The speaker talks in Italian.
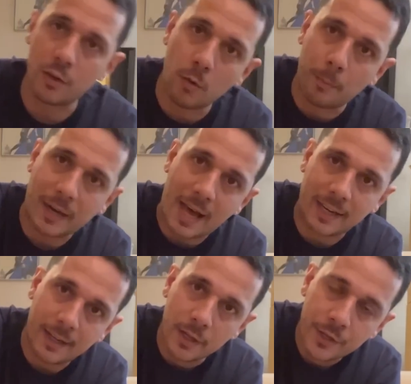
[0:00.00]

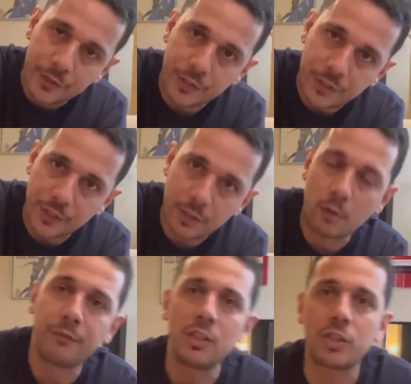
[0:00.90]
comprare
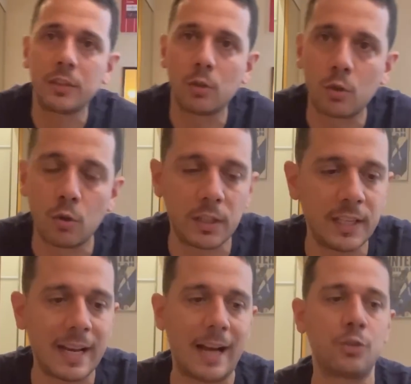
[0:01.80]
convincendolo con
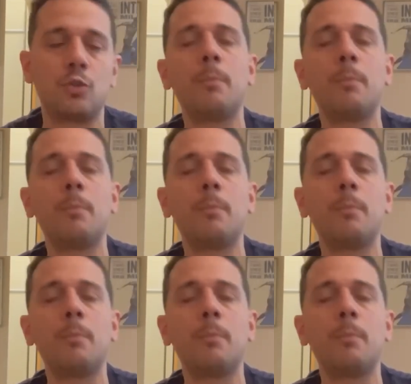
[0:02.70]
l'ingaggio.